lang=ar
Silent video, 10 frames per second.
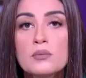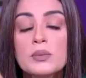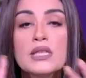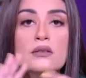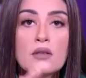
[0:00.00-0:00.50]

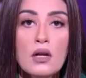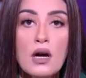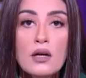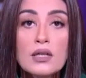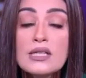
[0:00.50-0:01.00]

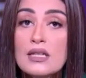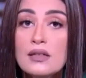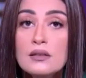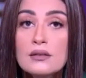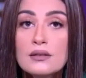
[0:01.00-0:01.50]
بطلاقها
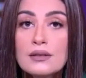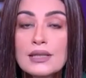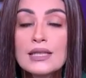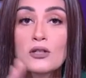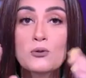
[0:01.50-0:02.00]
إذا
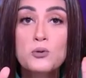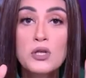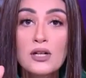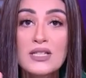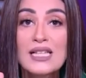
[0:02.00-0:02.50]
الرسول
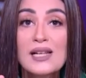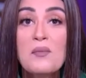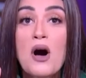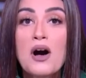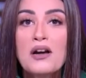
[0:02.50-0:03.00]
صلى الله عليه
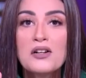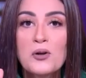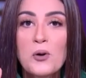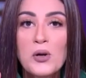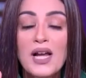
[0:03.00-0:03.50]
وسلم أقر
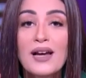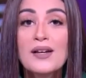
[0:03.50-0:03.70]
الخلع